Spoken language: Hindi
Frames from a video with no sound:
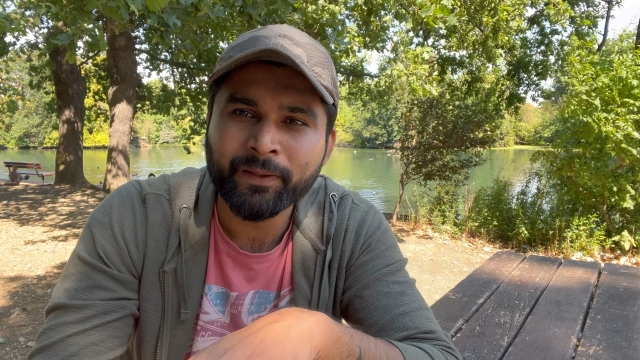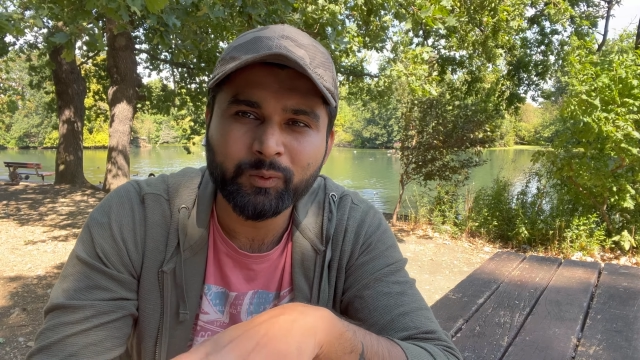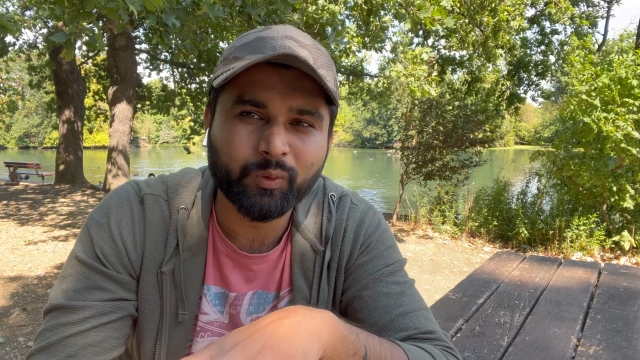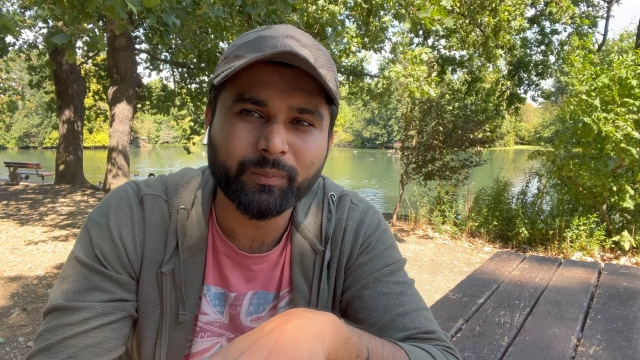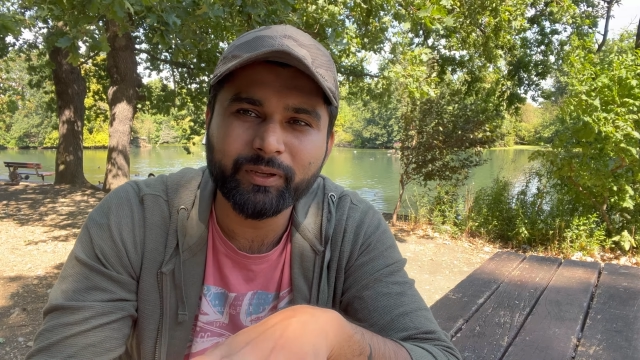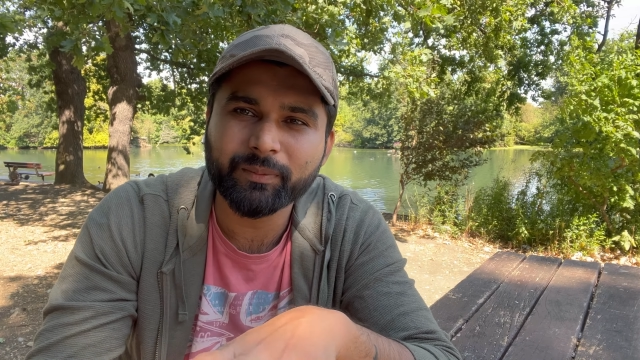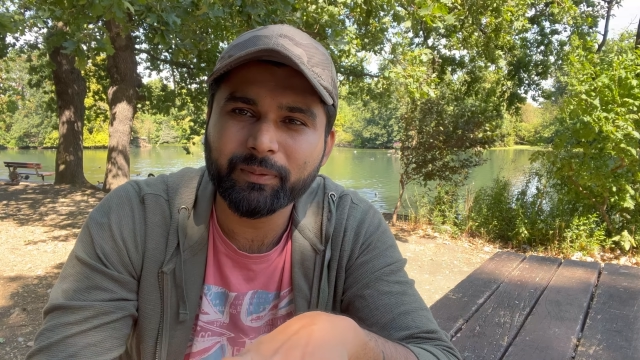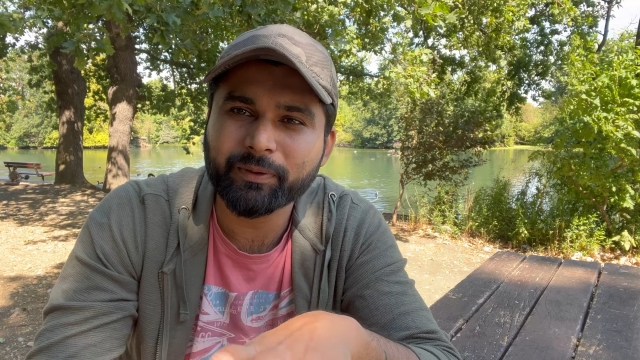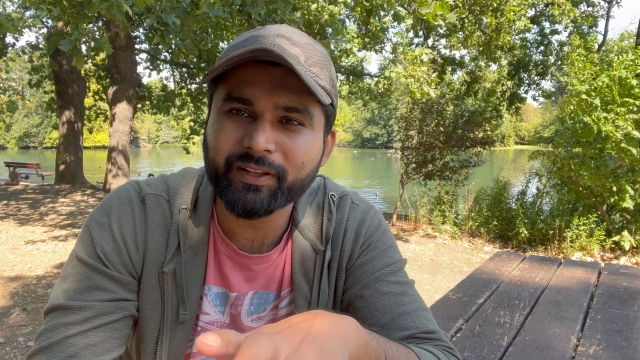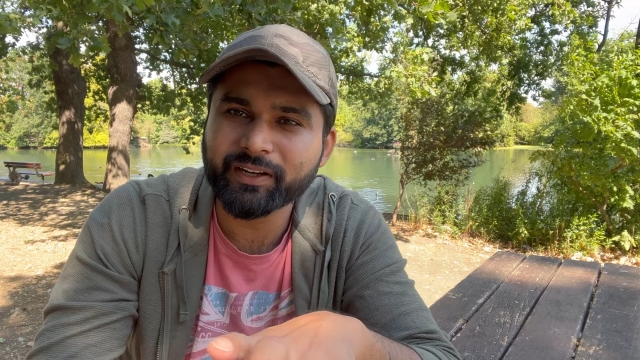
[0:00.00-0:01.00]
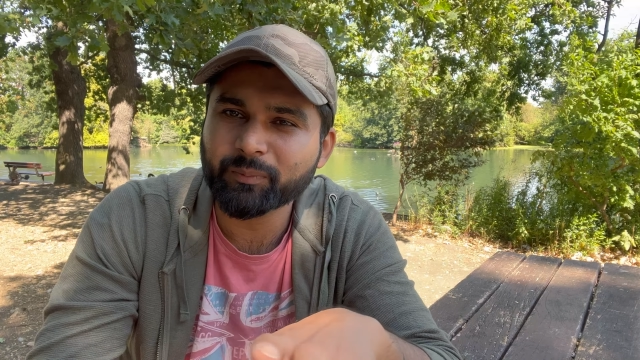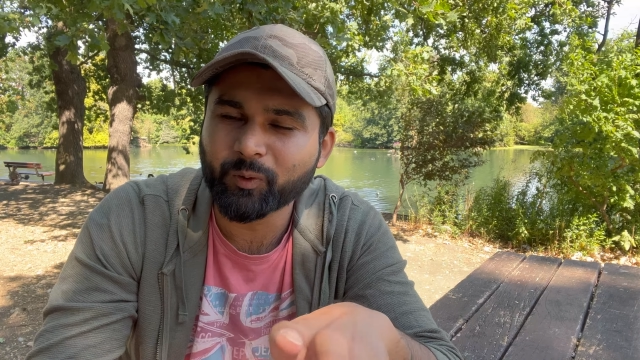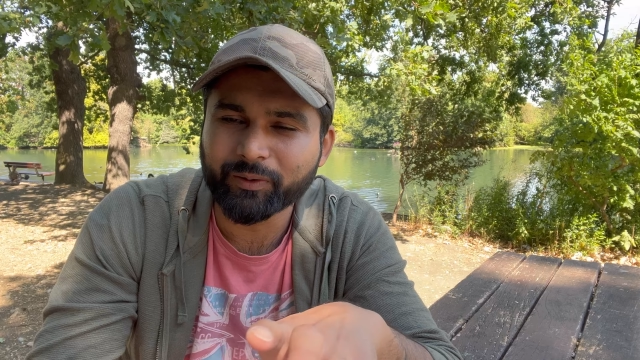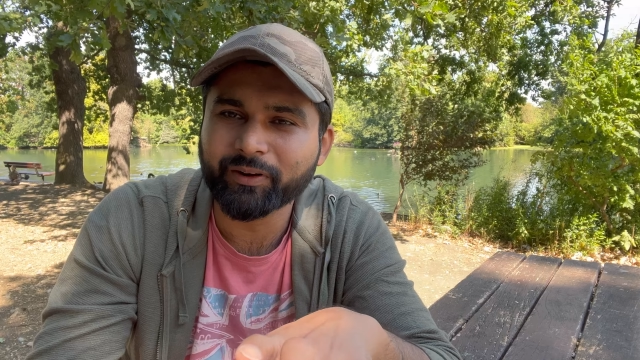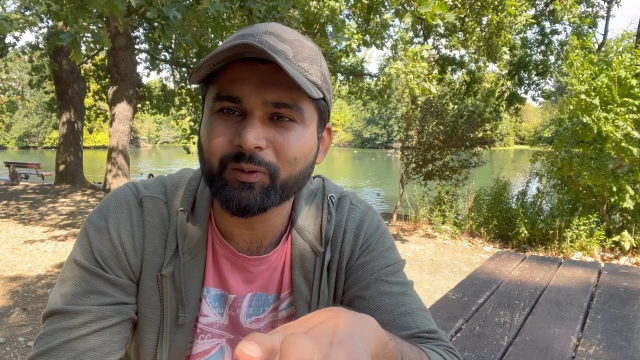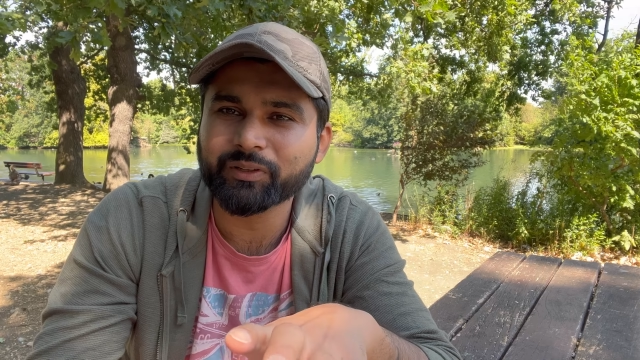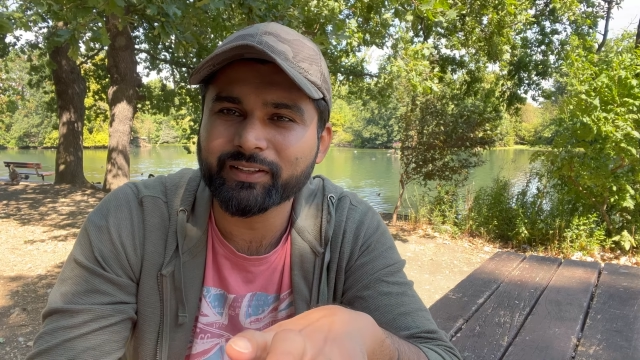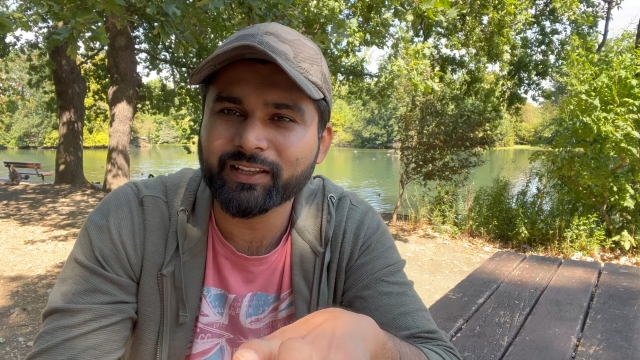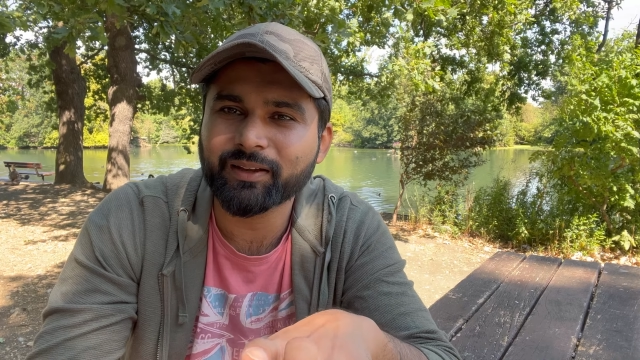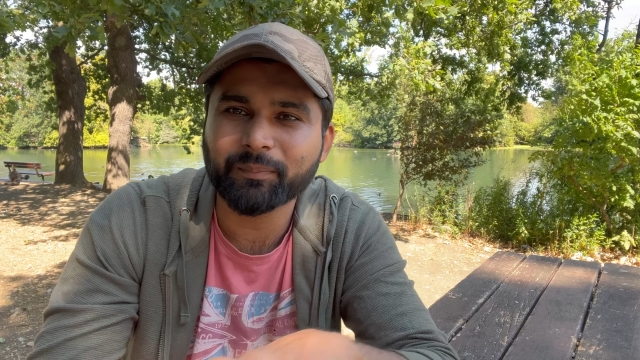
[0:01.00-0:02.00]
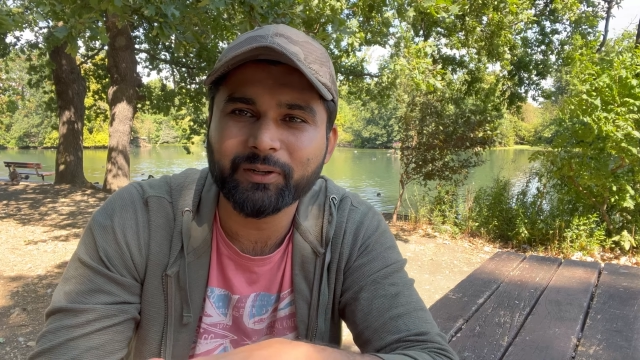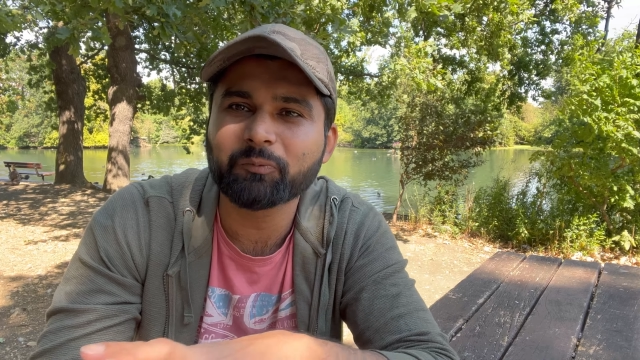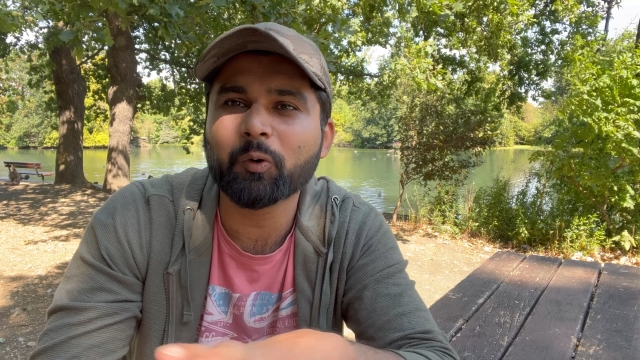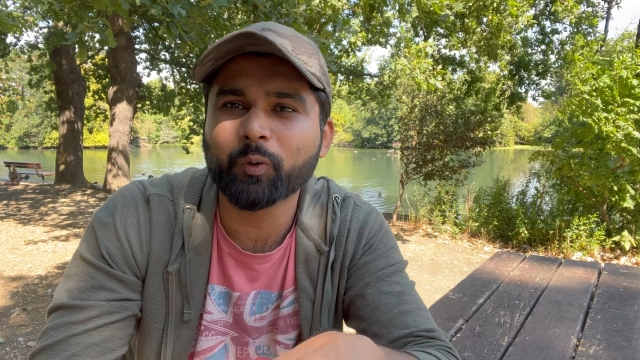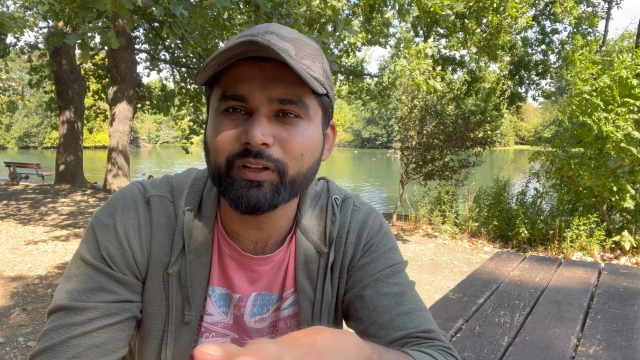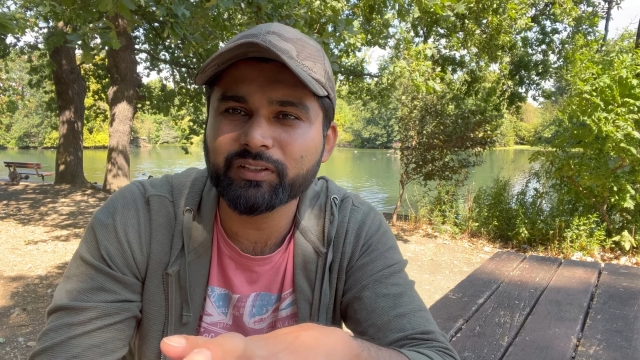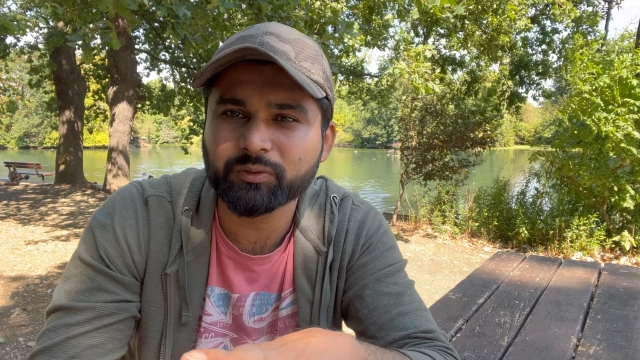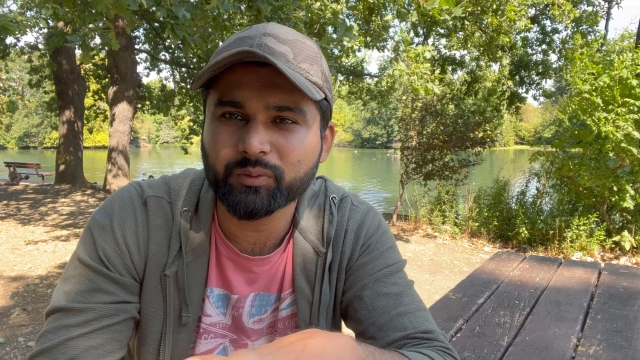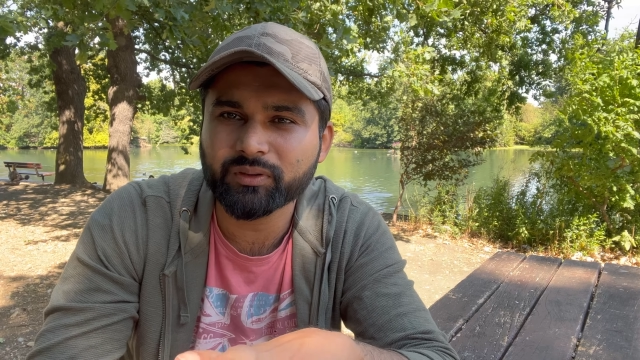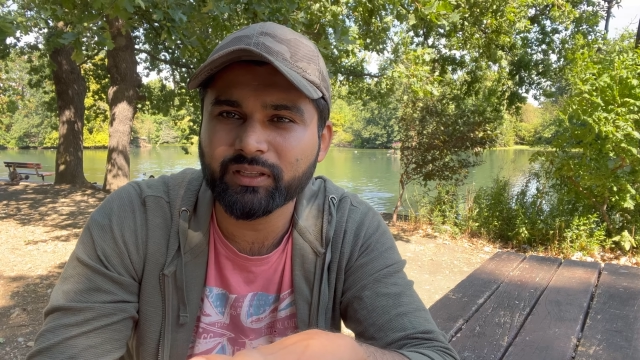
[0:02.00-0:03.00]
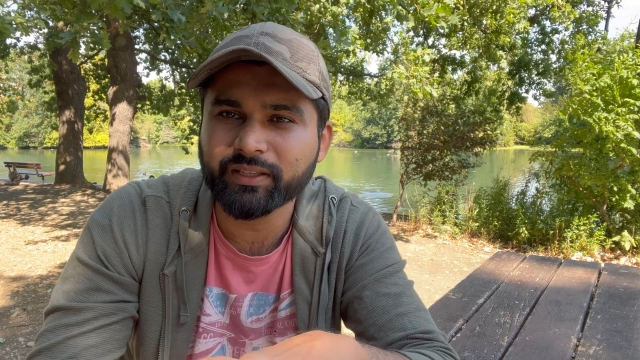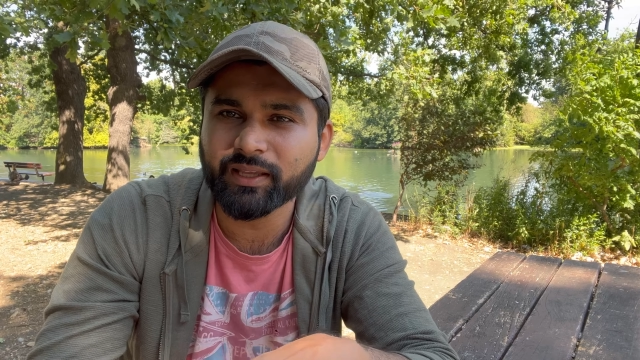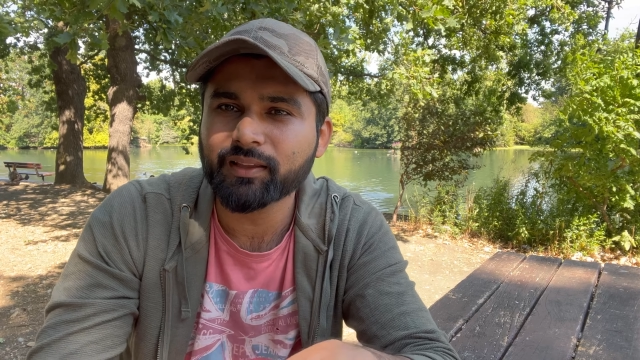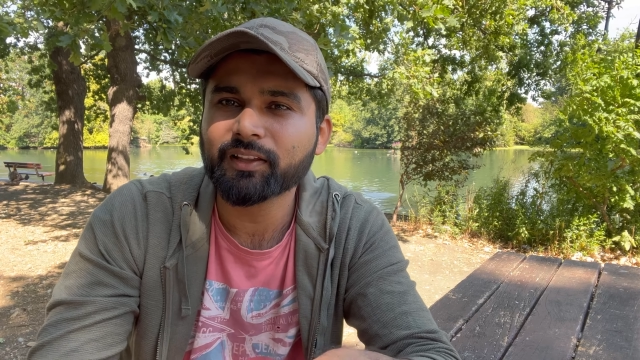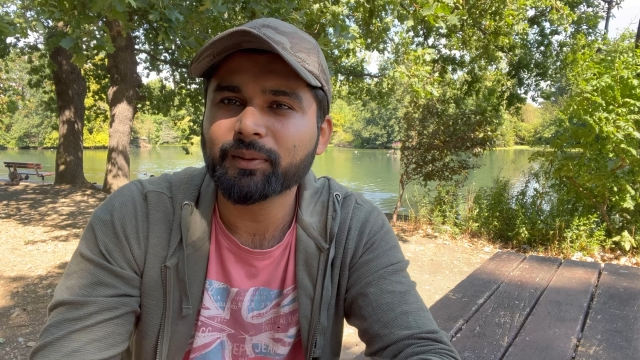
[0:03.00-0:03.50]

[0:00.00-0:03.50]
तो कभी कभी बंदा डिमोटिवेट हो जाता है बट वो होने की ज़रूरत नहीं है